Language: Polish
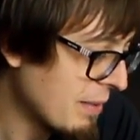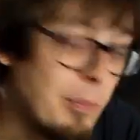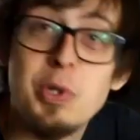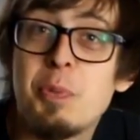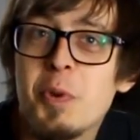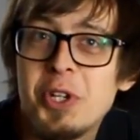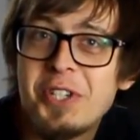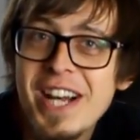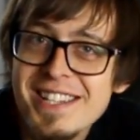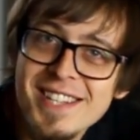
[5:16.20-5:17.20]
Być może
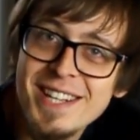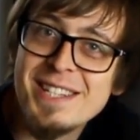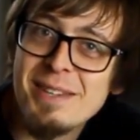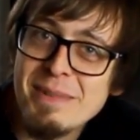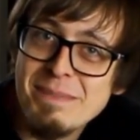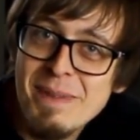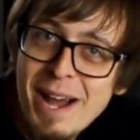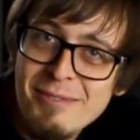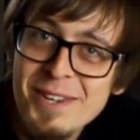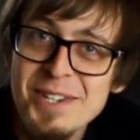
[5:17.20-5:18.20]
czas jakiś sobie
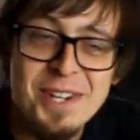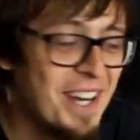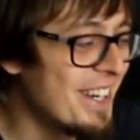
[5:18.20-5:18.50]
sprawić.